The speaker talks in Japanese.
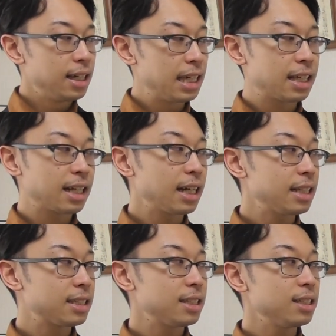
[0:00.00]
1ヶ
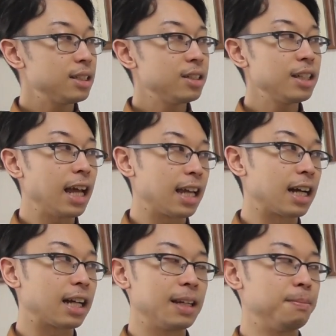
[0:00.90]
月ぐらい
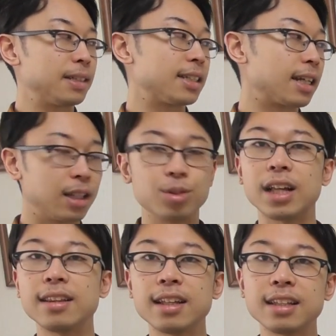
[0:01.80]
かかりましたけど
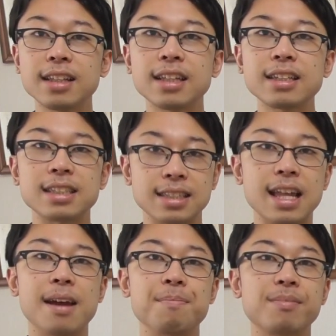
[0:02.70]
だんだんだんだんです
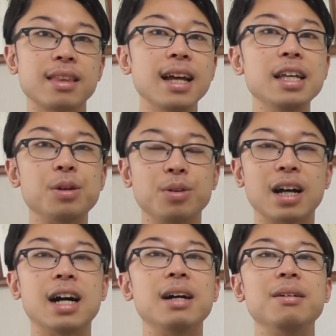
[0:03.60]
ね体温
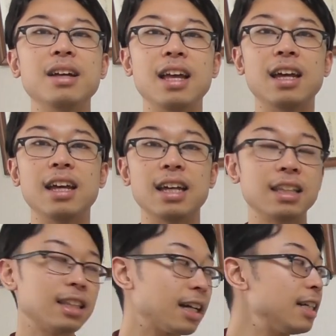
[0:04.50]
が、
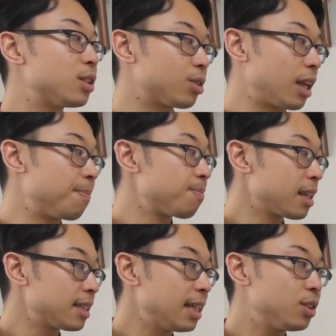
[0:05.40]
えー、高い状態
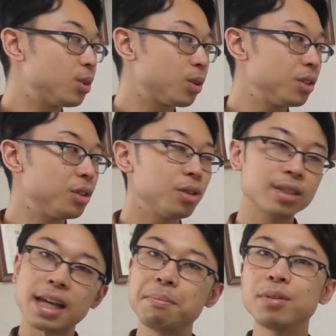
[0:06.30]
36度
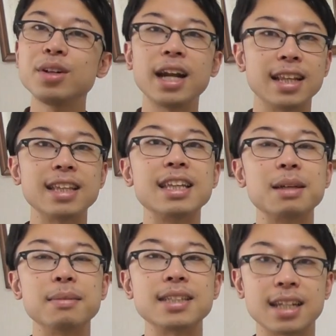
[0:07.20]
3分ぐらいになって
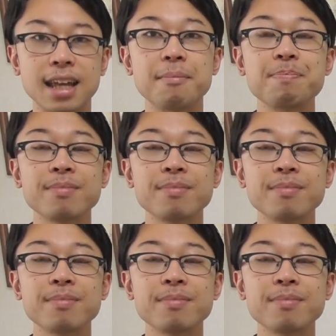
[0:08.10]
きましたね